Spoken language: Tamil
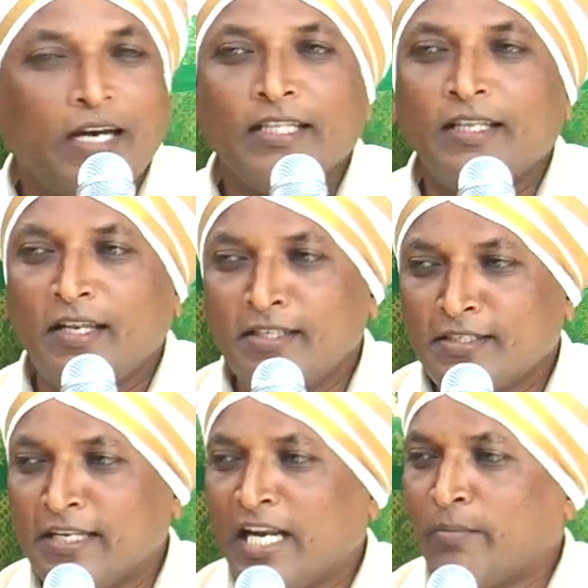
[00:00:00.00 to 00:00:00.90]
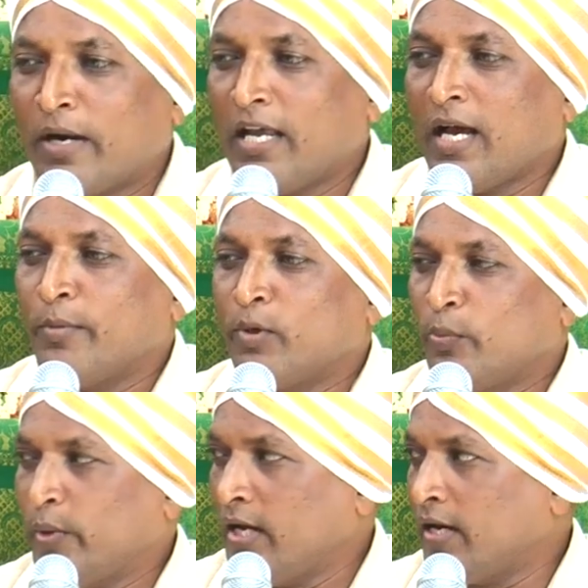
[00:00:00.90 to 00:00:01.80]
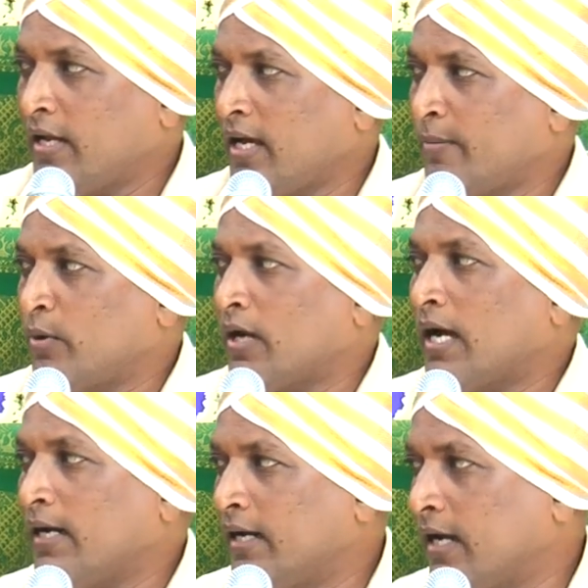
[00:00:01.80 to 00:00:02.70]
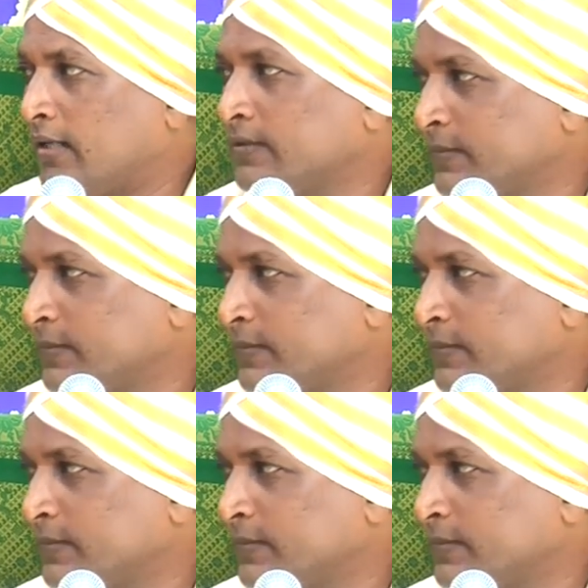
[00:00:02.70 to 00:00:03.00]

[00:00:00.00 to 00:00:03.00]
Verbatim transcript: அந்த ரெஜிஸ்டர் நம்பரில் அப்படி ஒரு பேர் இல்லை அப்படி ஒரு ஆள் இல்லை